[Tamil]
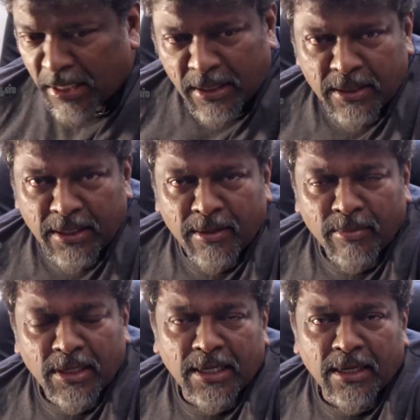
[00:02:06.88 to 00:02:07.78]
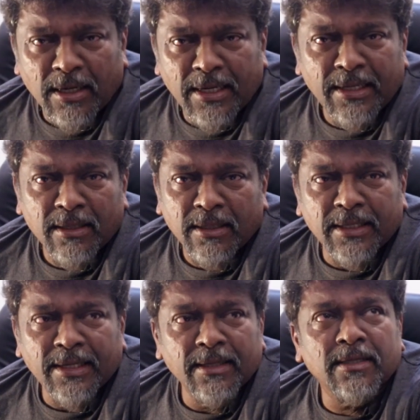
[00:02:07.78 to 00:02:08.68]
ஒரு படம் எடுத்தீங்க அப்படின்னு கேட்டால் நீங்கள்
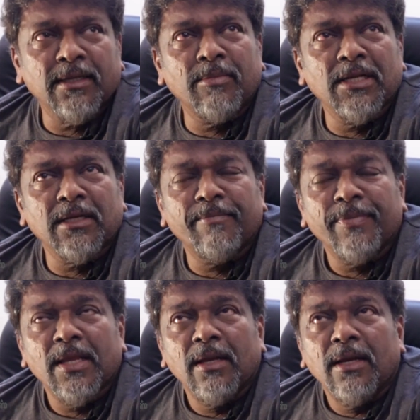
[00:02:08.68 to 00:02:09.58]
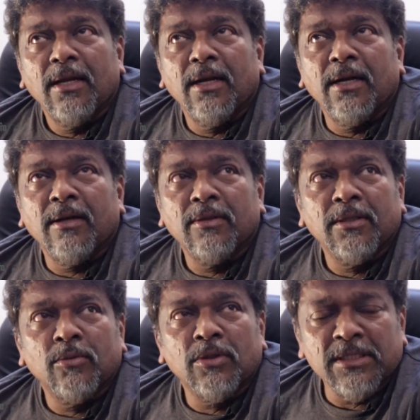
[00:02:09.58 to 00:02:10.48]
இருக்க தைரியத்தில் அப்படின்னா நான்
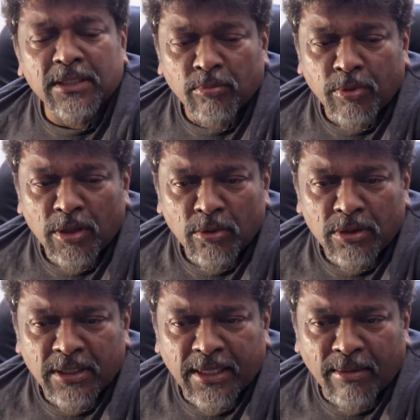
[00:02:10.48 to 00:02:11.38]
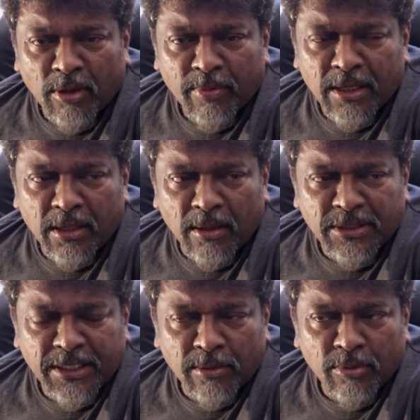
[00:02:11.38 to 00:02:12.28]
வந்து ஒத்த சிறப்பு பண்ணும்போது கேமராமேன்
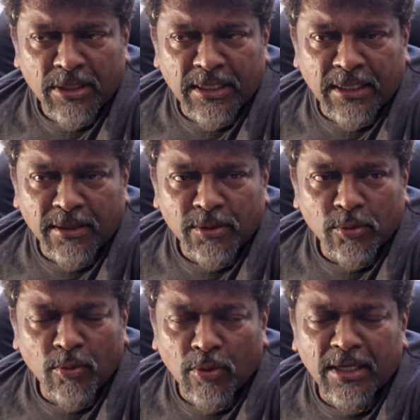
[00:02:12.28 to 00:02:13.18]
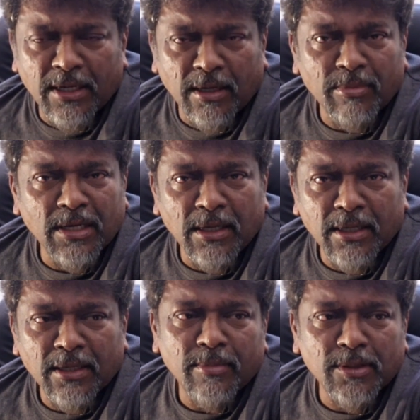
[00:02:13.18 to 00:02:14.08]
ராம்ஜி கிட்ட போய் அந்த கதையை சொன்னேன் உடனே
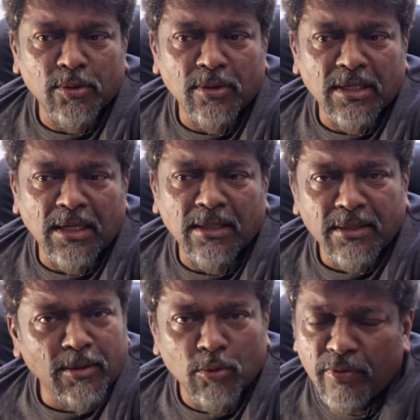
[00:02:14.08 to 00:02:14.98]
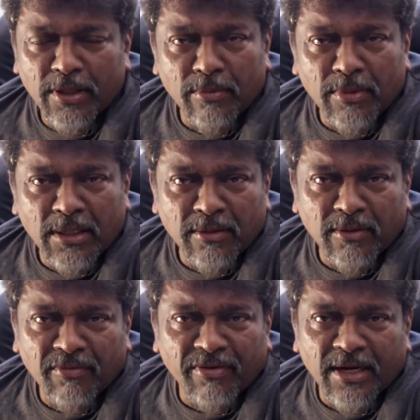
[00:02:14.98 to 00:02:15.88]
ஆரம்பிக்கலாங்க அப்படின்னு சொன்னார் அதுதான் உத்வேகம்
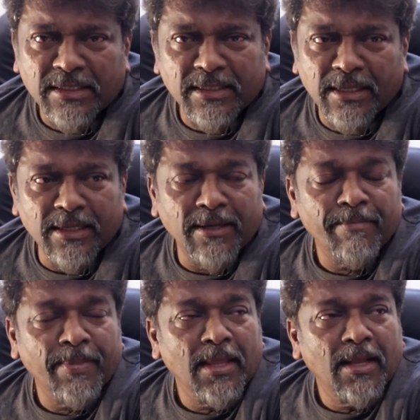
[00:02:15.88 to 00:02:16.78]
அதுக்கு வந்து ஃபைனான்ஸே இல்லை